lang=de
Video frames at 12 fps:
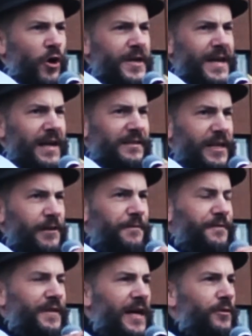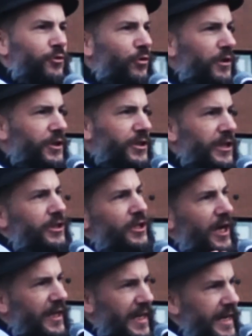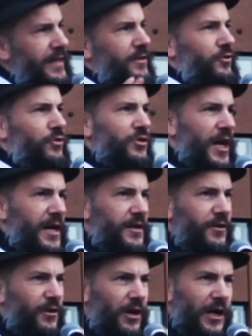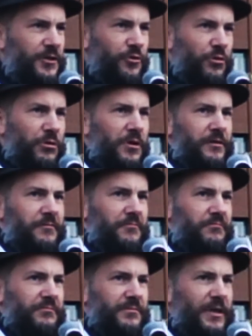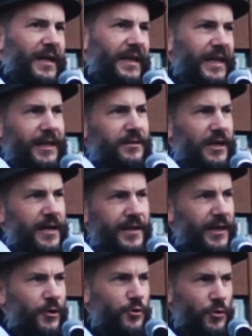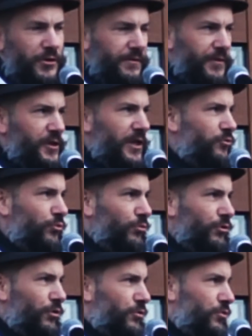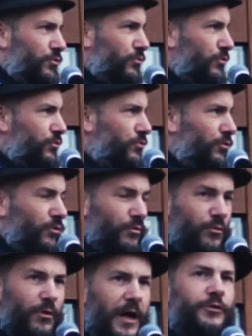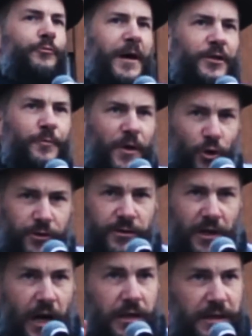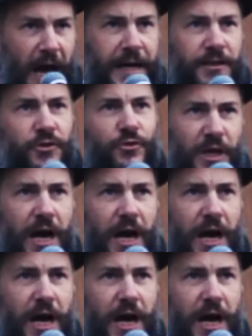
Und es hilft natürlich nicht dagegen zu sein. Ne? Also dagegen sein, da gehört auch nie viel dazu. Das, das, äh, also manchmal schon, ja, Nein zu